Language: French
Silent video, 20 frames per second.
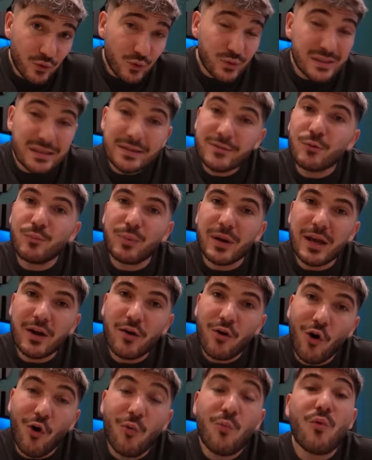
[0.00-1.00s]
Donc, s'il vous plaît,
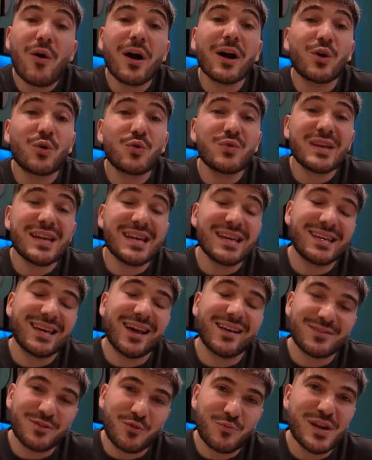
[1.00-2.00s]
au moins qu'on ait les
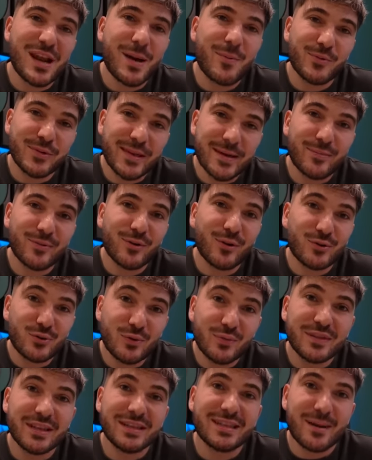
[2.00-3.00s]
400 000 abonnés pendant que
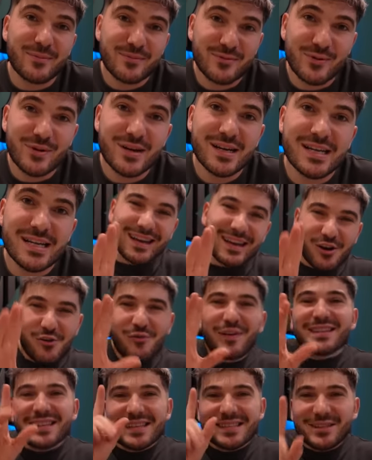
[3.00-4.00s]
j'ouvre cette capsule. Et on
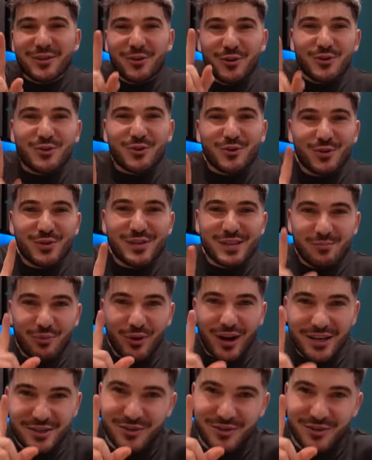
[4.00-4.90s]
va tester autre chose aussi pour la